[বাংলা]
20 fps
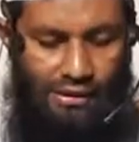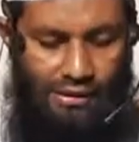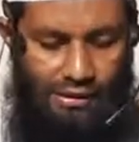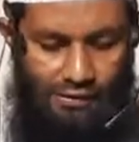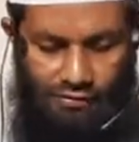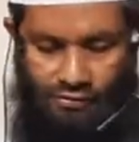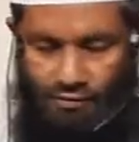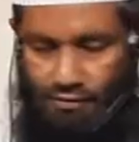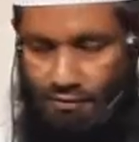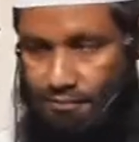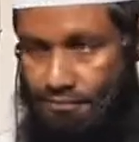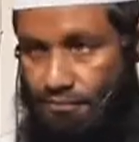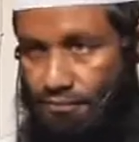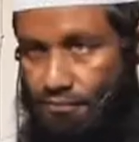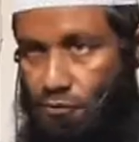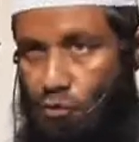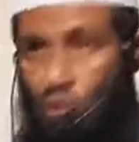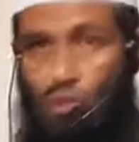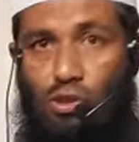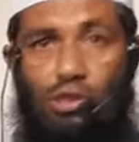হাদিস
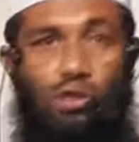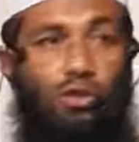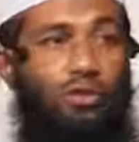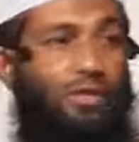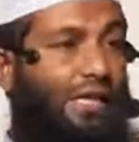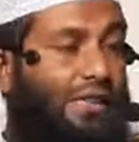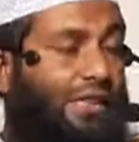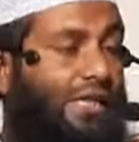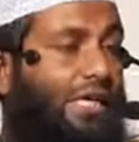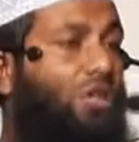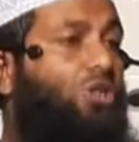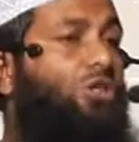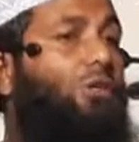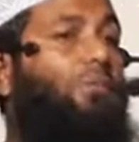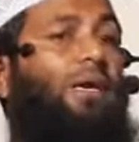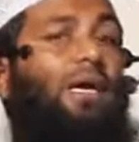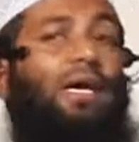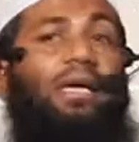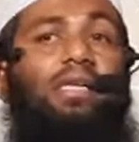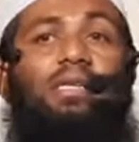উনিশশো তেত্রিশ
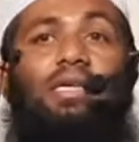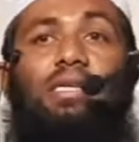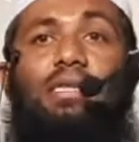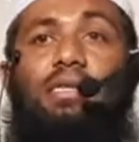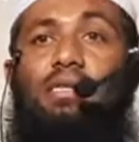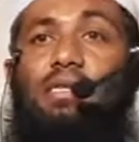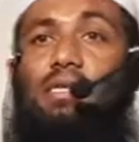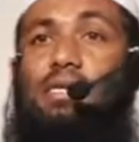নম্বর হাদিস